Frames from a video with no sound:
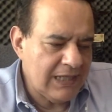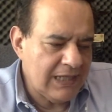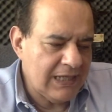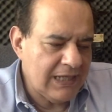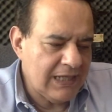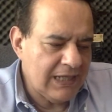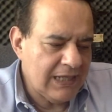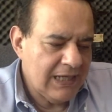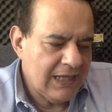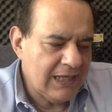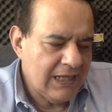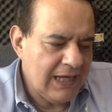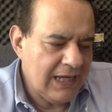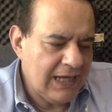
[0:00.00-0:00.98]
que
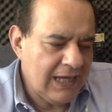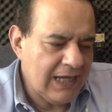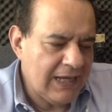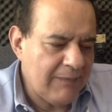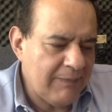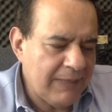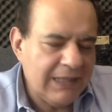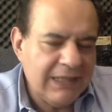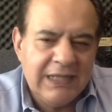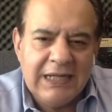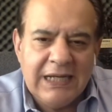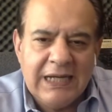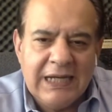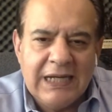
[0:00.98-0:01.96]
hay que
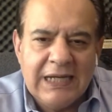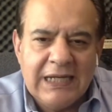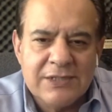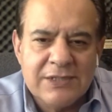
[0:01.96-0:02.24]
aprender a